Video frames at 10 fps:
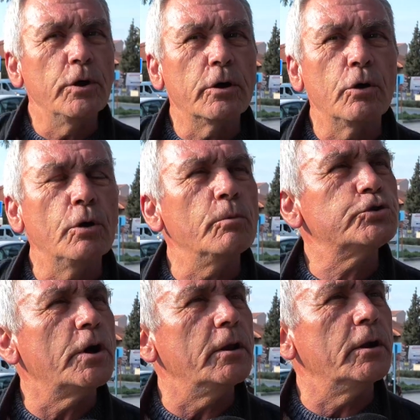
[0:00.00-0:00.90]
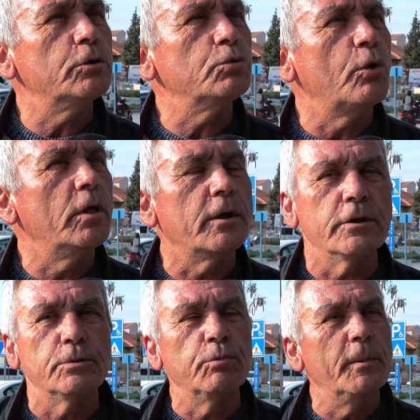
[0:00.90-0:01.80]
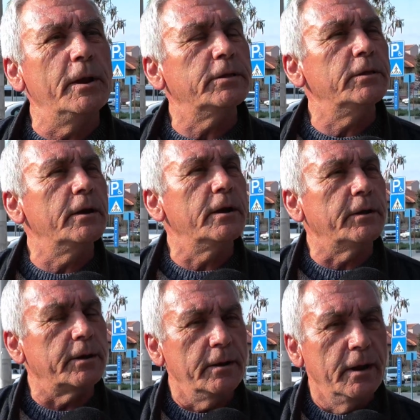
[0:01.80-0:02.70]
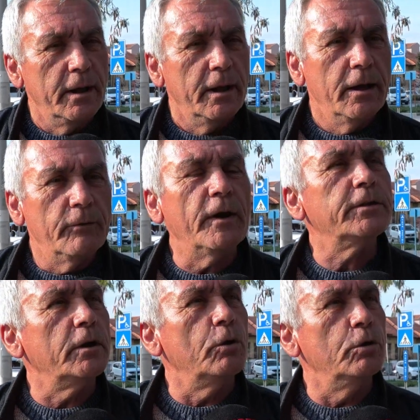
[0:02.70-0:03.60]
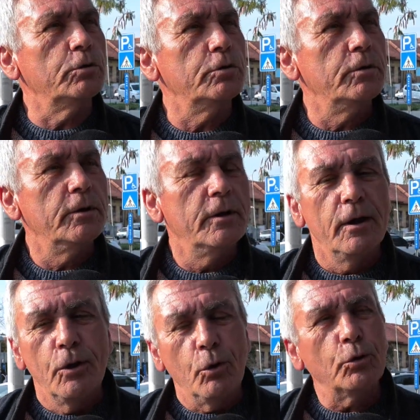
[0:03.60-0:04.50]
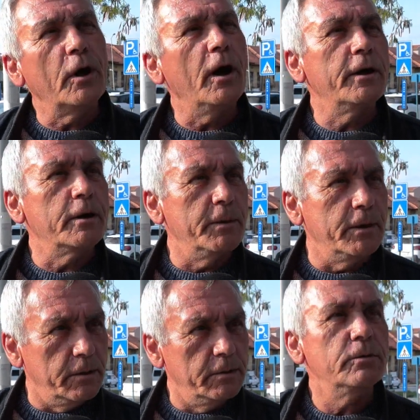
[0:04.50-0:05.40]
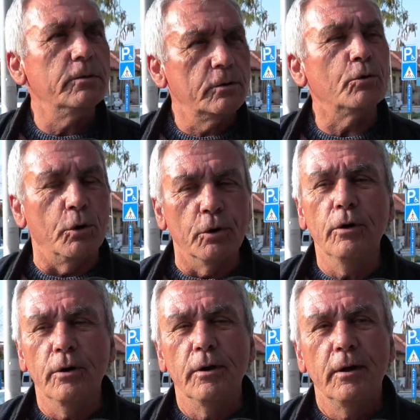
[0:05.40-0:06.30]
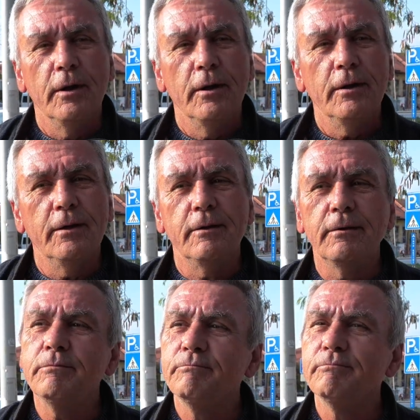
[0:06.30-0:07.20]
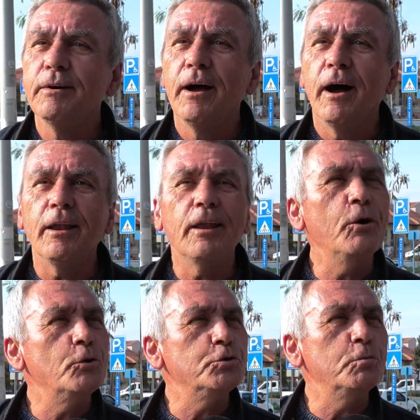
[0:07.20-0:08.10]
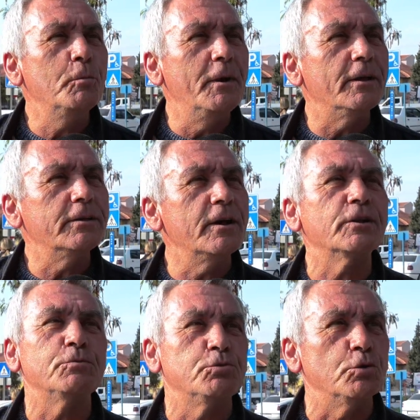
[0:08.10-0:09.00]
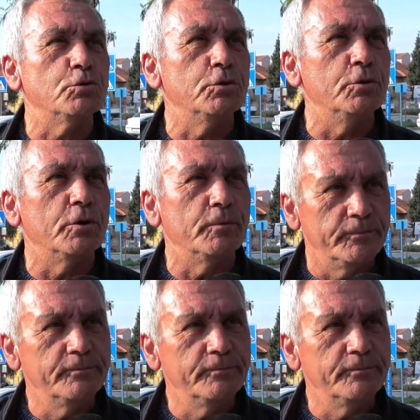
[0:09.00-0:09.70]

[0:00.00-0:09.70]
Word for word: Şu ekonomik şartlarda doğalgazda bu millete ne kadar e, faydalı olur? O da ayrı bir konu. E, Allah'a önce bu milletin yardımcısı olsun diyorum.